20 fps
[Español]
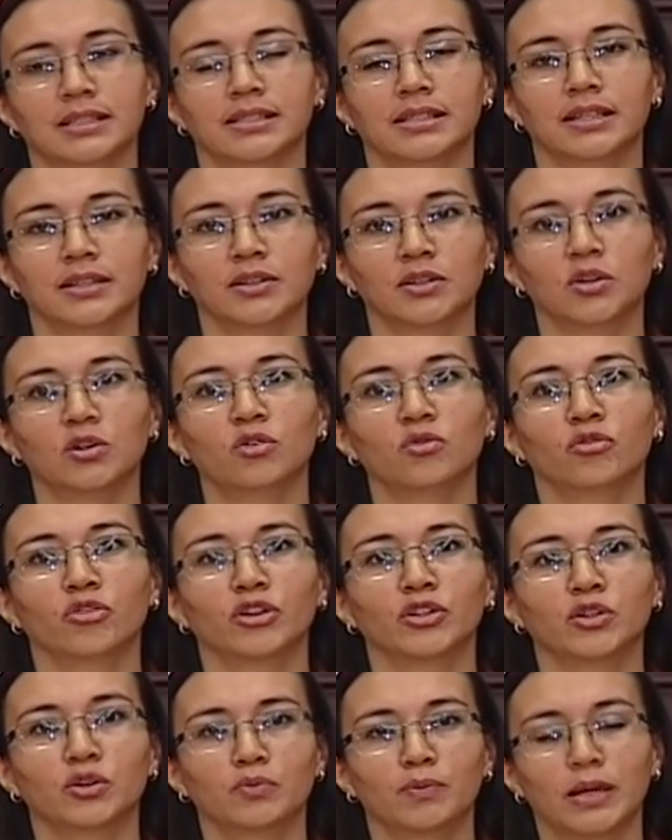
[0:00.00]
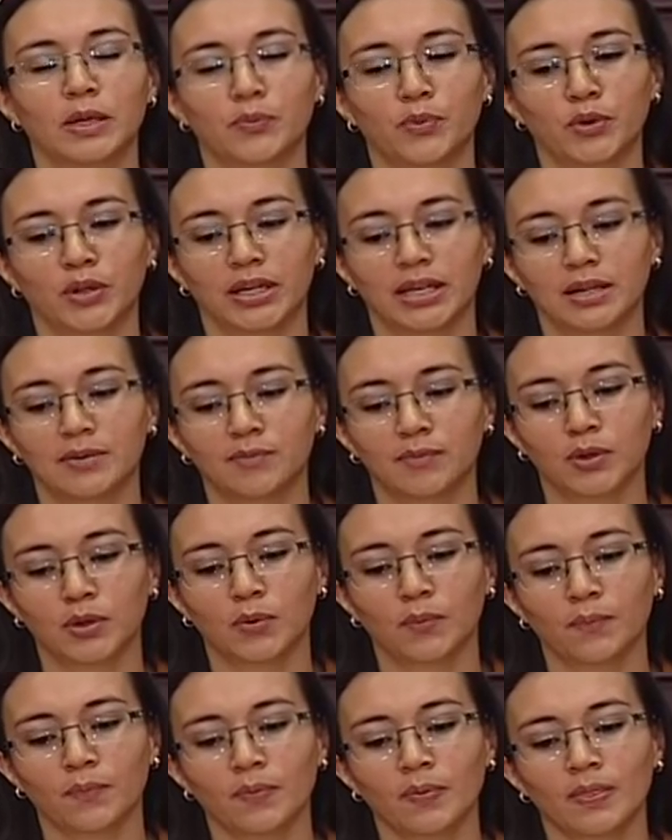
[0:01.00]
que se dio fue normal, por
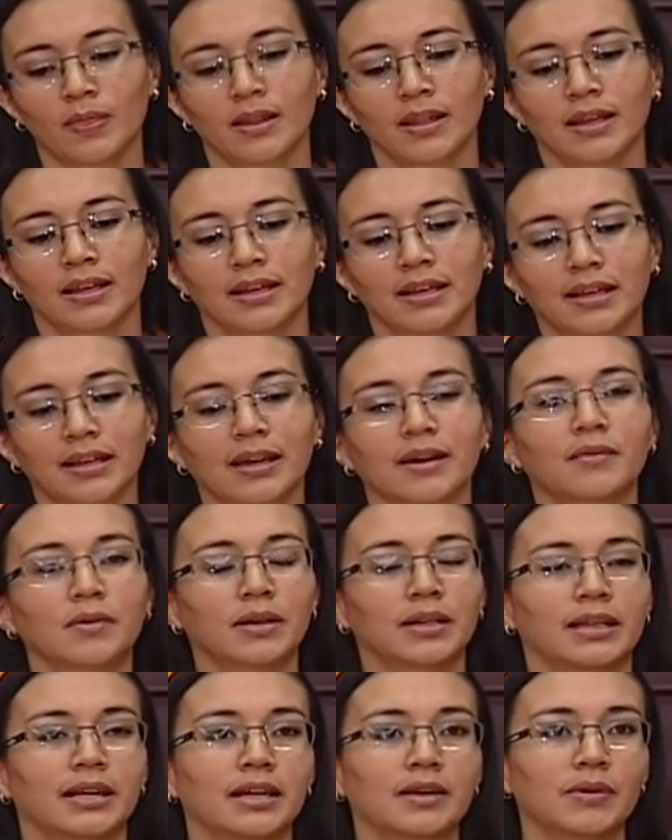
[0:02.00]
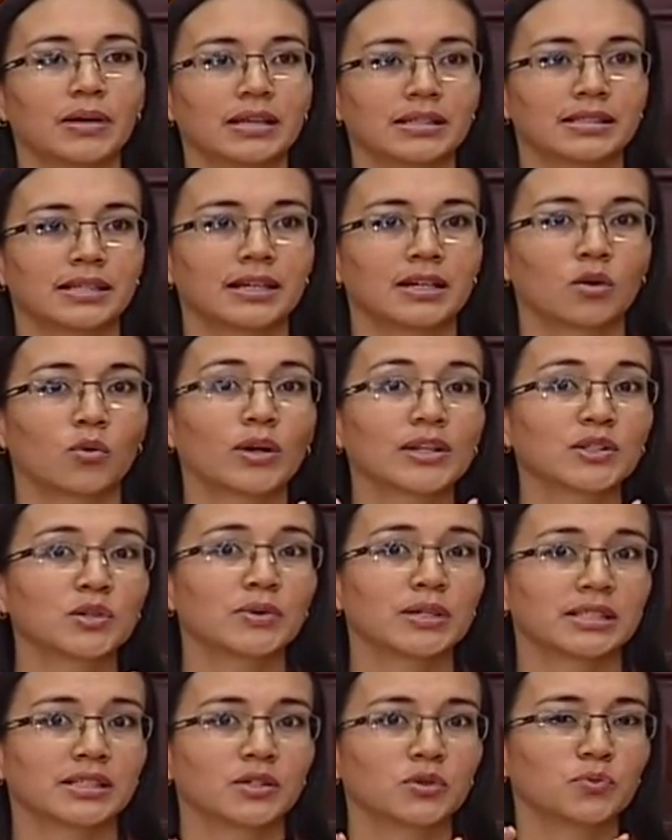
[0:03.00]
ejemplo, ¿Qué, va a ser? ¿Cuándo
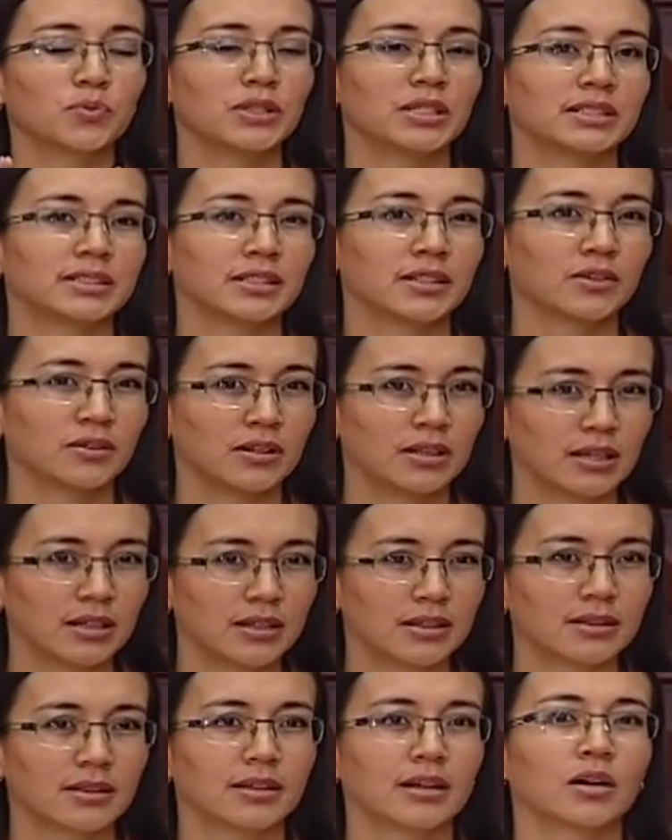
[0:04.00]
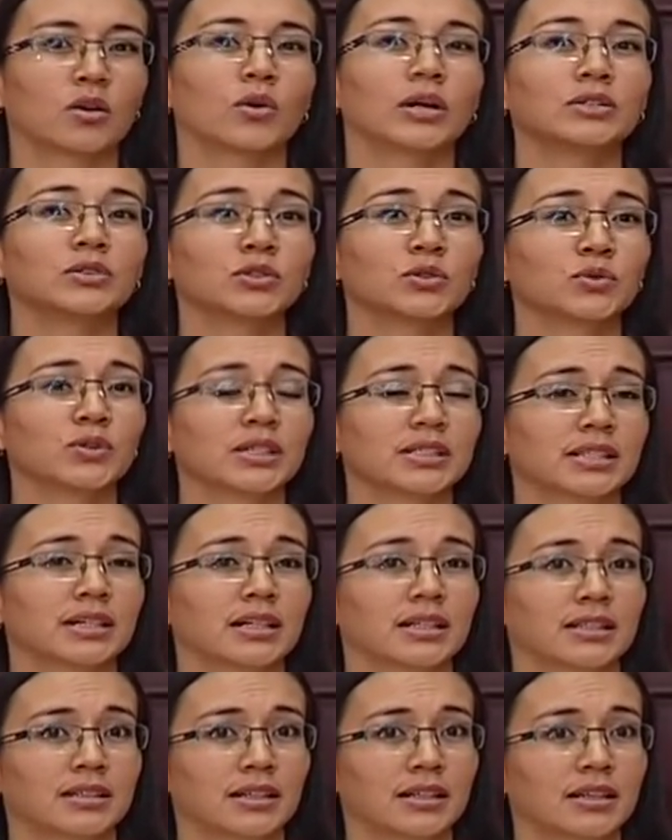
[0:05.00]
va a ser un ministerio de línea? ¿Cuándo es una
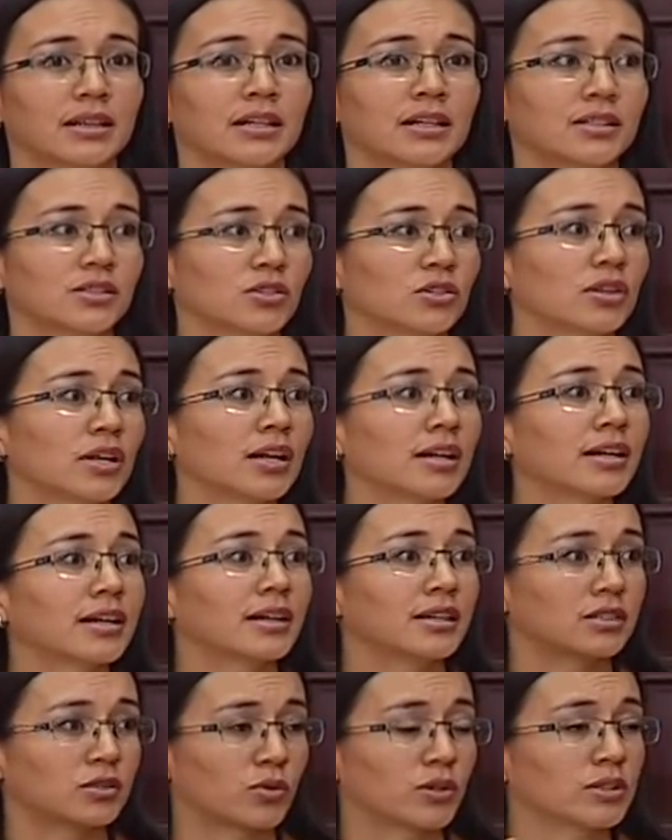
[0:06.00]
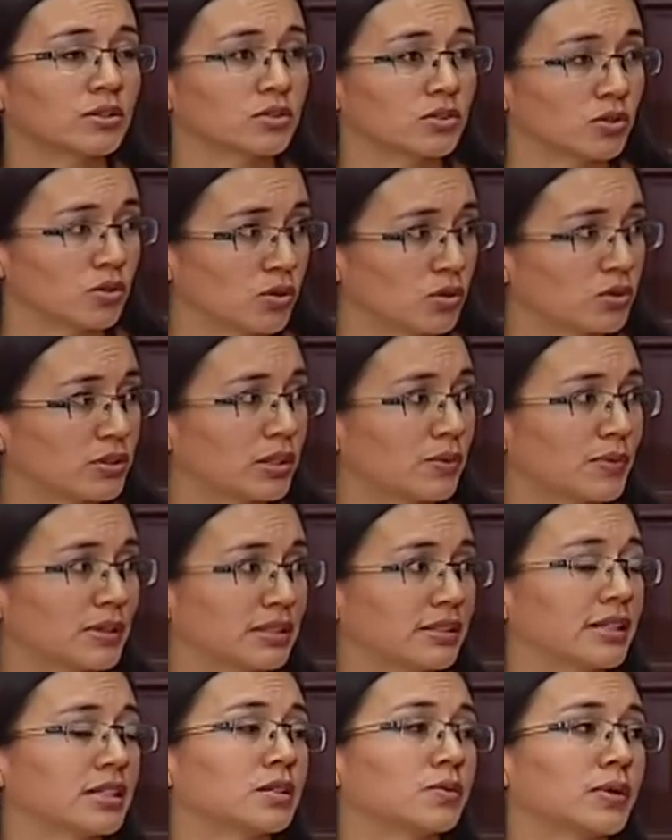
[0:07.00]
secretaría nacional? qué es cuando son los
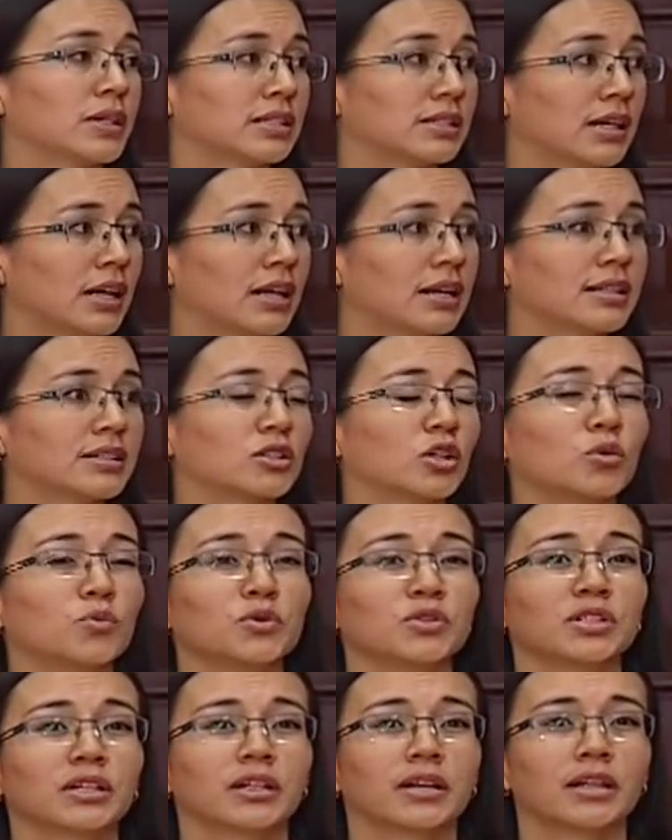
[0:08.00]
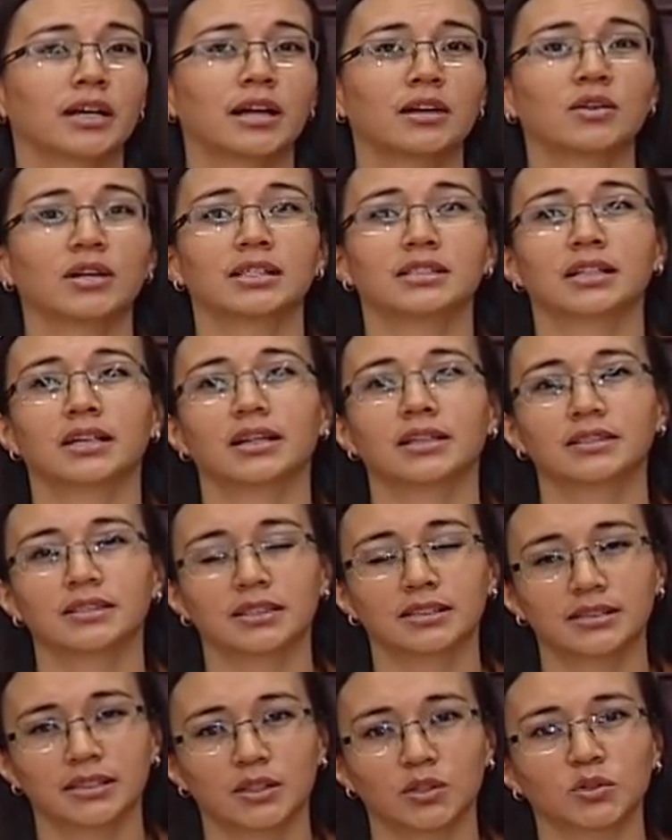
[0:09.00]
temas transversales, cómo se crearon las
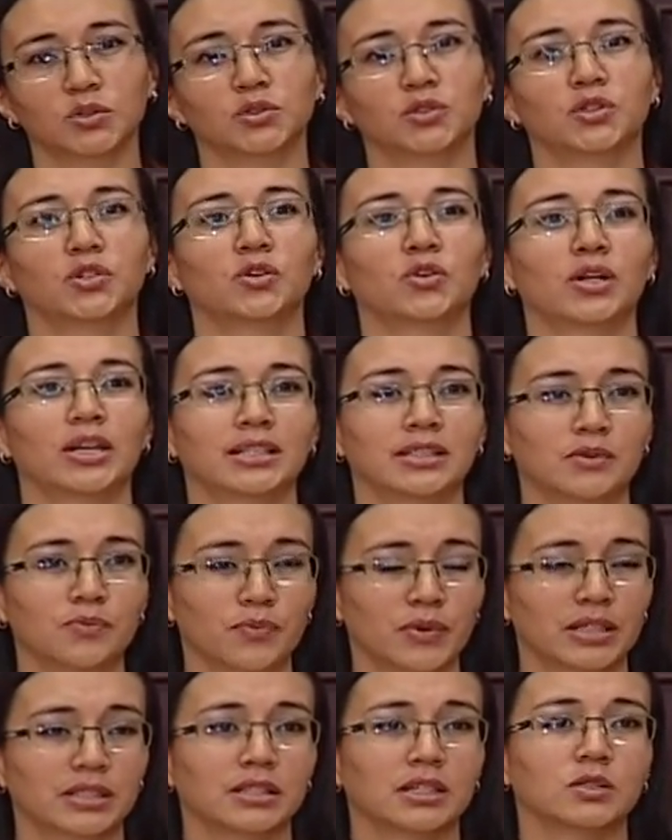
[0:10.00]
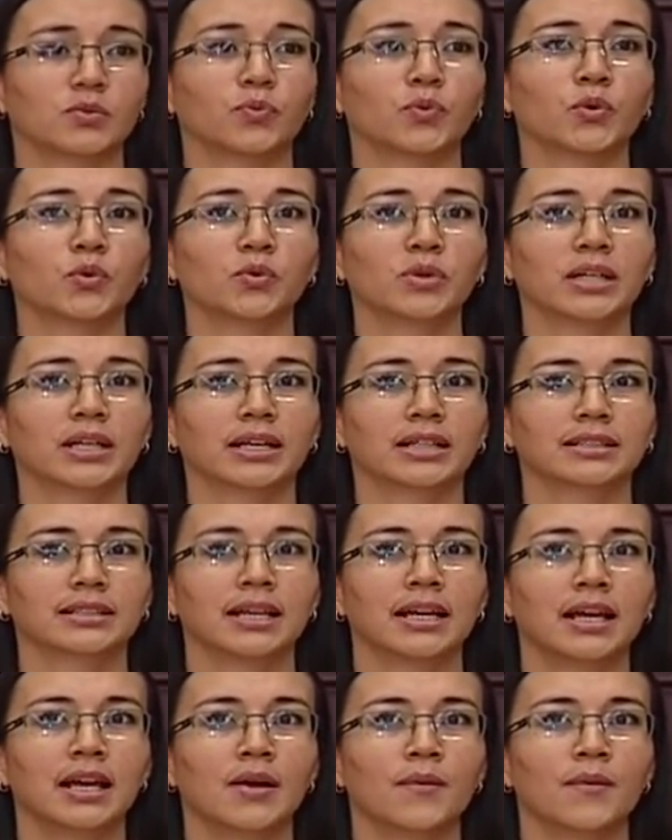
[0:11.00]
agencias de control, las empresas públicas